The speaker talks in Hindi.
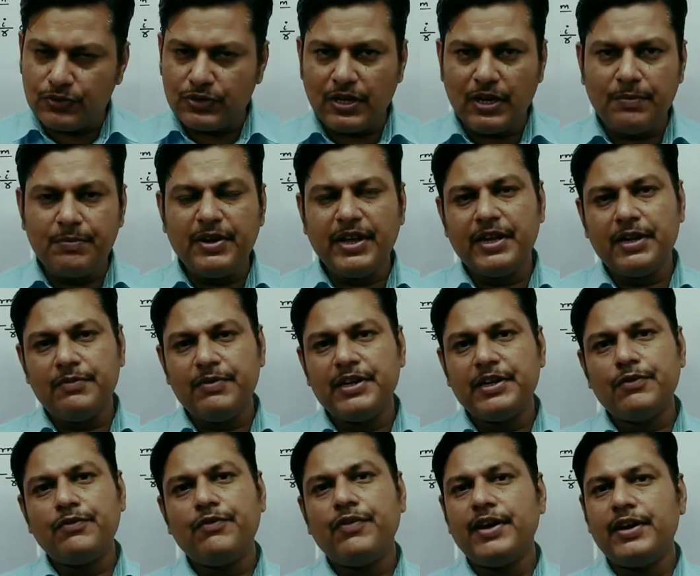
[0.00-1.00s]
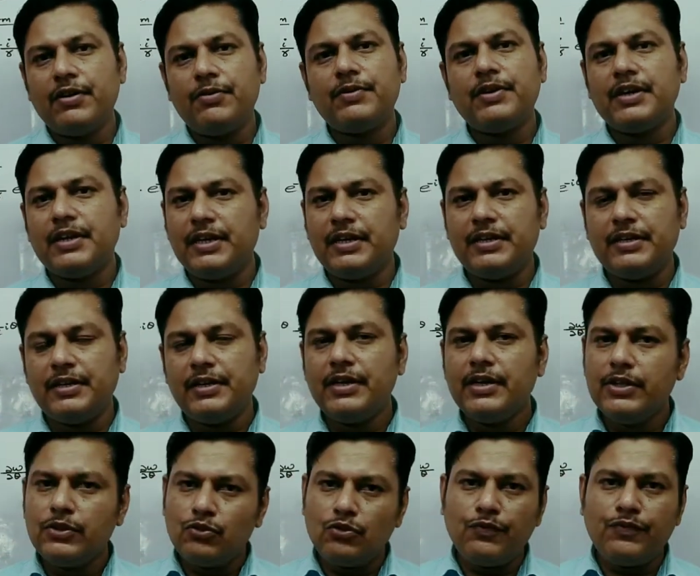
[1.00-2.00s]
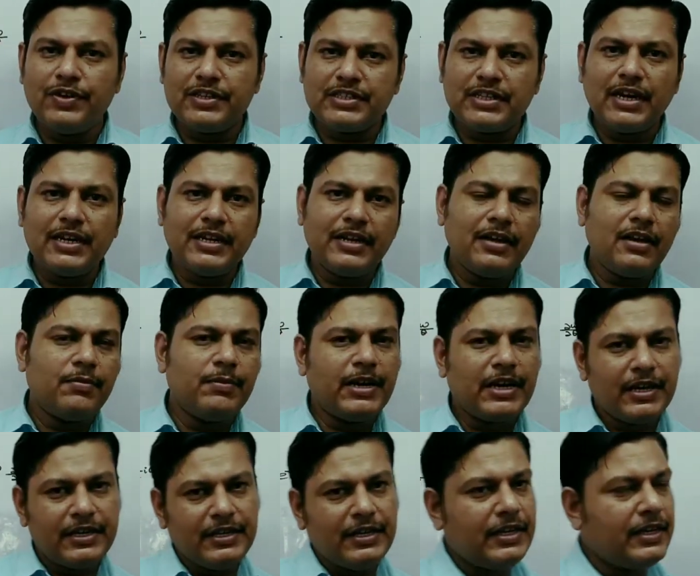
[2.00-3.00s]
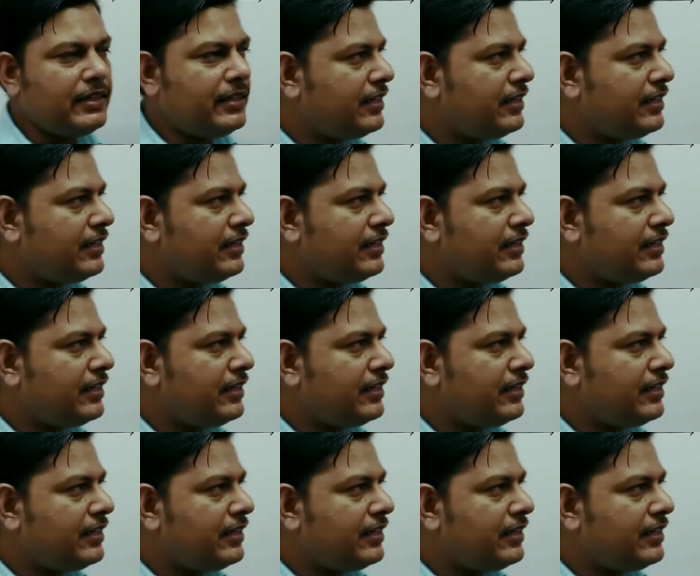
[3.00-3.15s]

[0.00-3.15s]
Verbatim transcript: उसका हम डेरिवेटिव फाइंड आउट करेंगे तो फर्स्ट आर्टिकल हमारा यह है